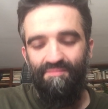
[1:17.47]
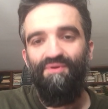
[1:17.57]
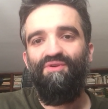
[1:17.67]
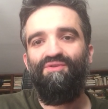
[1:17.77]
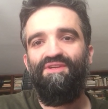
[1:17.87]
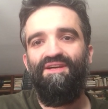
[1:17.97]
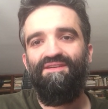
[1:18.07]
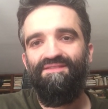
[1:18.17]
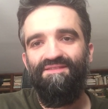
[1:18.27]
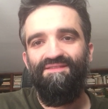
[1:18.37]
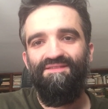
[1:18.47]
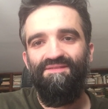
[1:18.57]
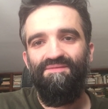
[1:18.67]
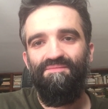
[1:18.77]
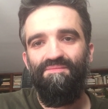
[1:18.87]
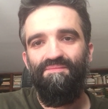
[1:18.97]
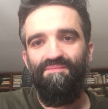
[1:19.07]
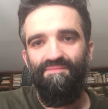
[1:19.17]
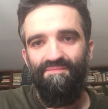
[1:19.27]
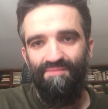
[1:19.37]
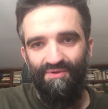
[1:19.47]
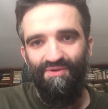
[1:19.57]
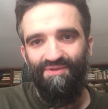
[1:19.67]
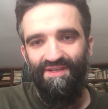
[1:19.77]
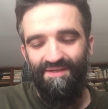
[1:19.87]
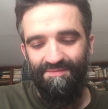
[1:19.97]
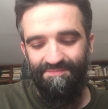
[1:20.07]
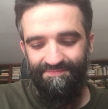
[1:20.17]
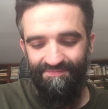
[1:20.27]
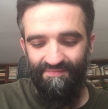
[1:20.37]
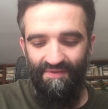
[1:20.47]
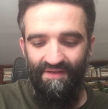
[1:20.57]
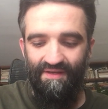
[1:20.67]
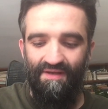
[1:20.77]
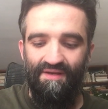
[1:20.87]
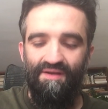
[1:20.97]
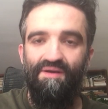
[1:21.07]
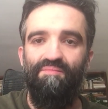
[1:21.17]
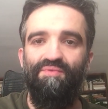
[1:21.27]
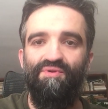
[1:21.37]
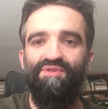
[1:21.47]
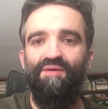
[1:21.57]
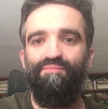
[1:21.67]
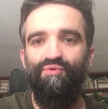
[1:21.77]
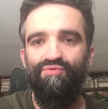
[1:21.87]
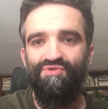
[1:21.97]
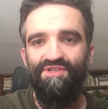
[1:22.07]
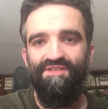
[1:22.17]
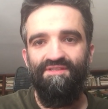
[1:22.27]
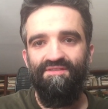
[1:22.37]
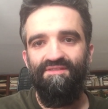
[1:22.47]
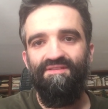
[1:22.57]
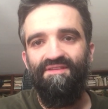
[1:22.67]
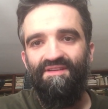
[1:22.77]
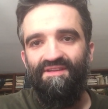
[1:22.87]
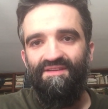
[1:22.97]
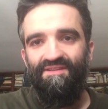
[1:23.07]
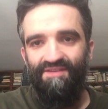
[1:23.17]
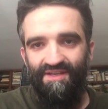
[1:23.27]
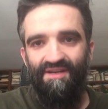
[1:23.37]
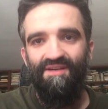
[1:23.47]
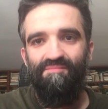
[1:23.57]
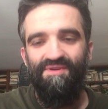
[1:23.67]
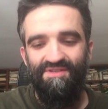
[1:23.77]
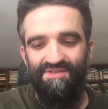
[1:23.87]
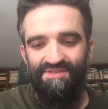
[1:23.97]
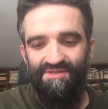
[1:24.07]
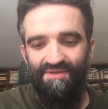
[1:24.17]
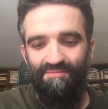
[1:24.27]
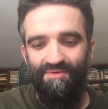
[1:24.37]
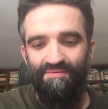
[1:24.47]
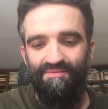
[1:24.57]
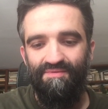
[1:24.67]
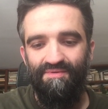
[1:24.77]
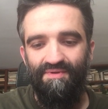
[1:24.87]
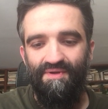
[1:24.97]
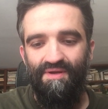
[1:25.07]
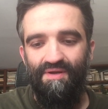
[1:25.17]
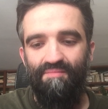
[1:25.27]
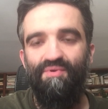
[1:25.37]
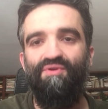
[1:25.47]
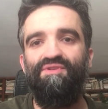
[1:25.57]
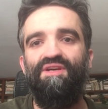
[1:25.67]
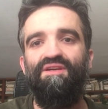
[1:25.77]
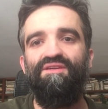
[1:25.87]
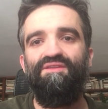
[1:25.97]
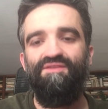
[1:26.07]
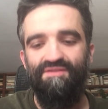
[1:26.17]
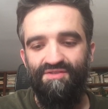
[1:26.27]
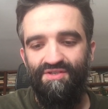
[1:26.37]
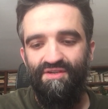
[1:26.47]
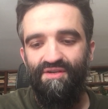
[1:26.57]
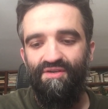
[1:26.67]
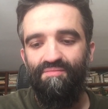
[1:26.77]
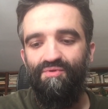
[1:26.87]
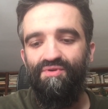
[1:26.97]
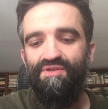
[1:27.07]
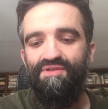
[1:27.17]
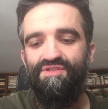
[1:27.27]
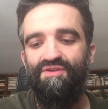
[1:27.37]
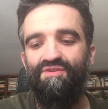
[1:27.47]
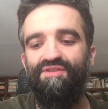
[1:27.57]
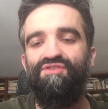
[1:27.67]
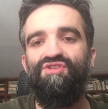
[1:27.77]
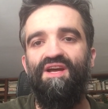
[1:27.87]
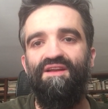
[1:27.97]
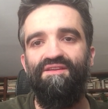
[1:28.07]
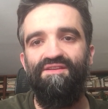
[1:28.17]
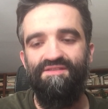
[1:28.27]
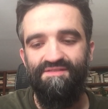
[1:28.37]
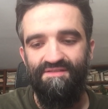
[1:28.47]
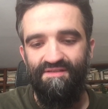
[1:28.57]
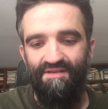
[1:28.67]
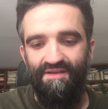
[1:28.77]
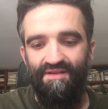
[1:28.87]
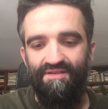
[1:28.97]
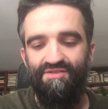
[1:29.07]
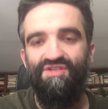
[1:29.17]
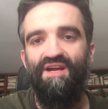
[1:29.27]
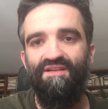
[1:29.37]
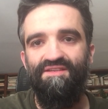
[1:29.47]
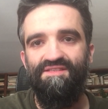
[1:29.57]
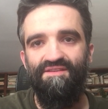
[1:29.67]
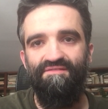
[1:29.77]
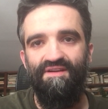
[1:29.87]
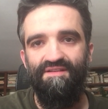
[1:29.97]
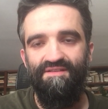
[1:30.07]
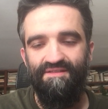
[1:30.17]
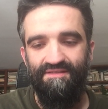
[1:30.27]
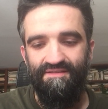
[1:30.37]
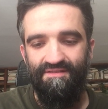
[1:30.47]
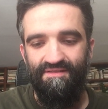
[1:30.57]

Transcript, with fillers: Pogoda, pogoda. Pogoda burzy, niechaj będzie z tobą. Pogoda sinej chmury i zielonych żarnic żagli zerwanych,